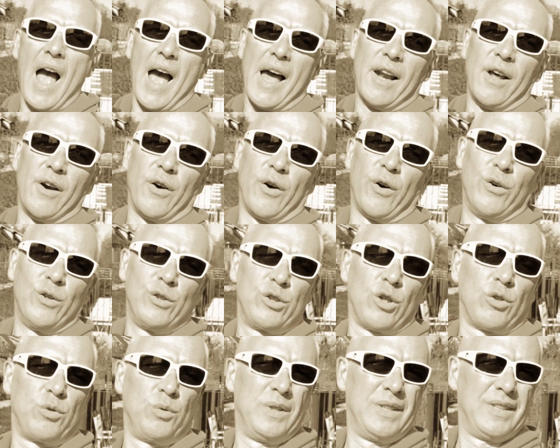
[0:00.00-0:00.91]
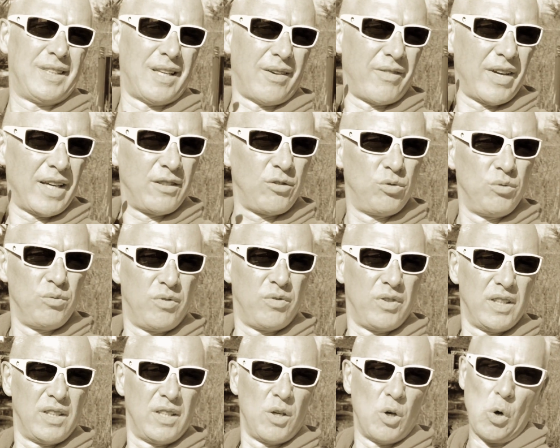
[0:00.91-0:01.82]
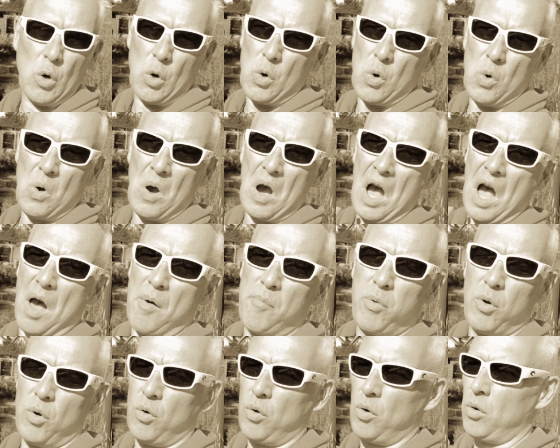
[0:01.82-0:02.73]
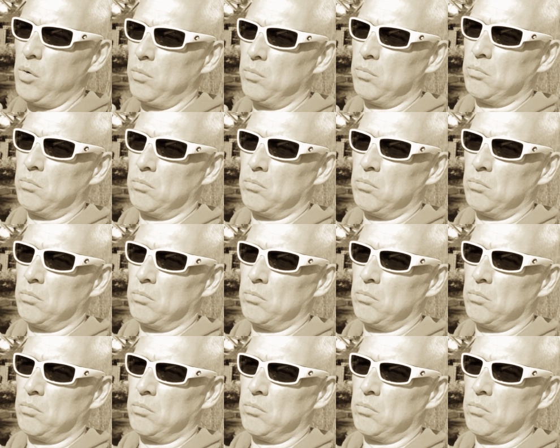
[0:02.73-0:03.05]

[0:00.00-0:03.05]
Alors aujourd'hui ça va être une vidéo un peu,